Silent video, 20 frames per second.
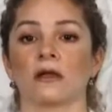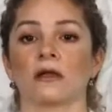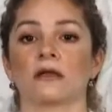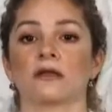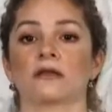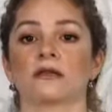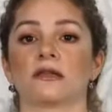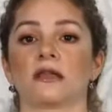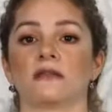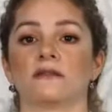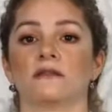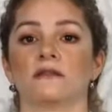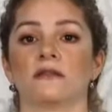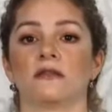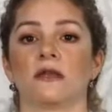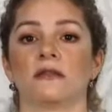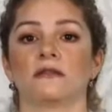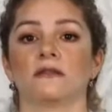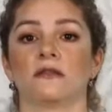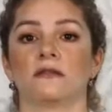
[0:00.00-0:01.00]

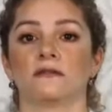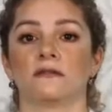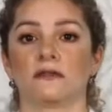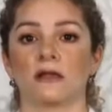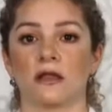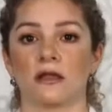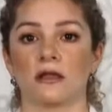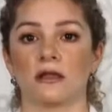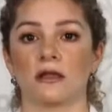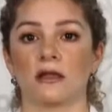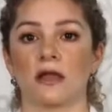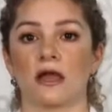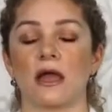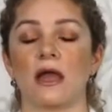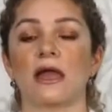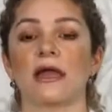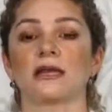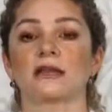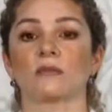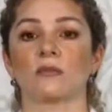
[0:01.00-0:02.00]
residentes de
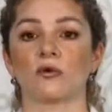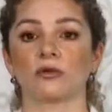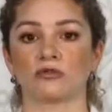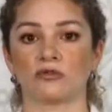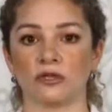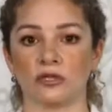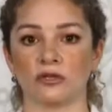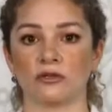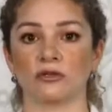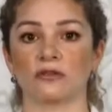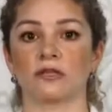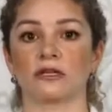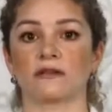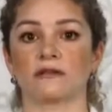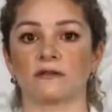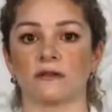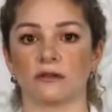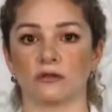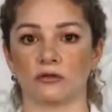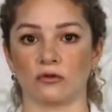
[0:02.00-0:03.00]
Hermosillo
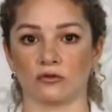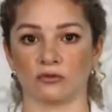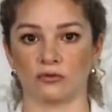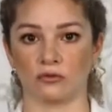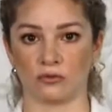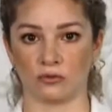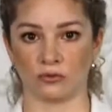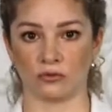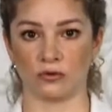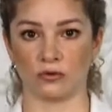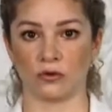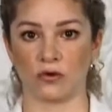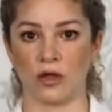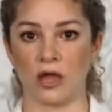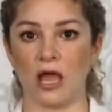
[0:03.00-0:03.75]
301,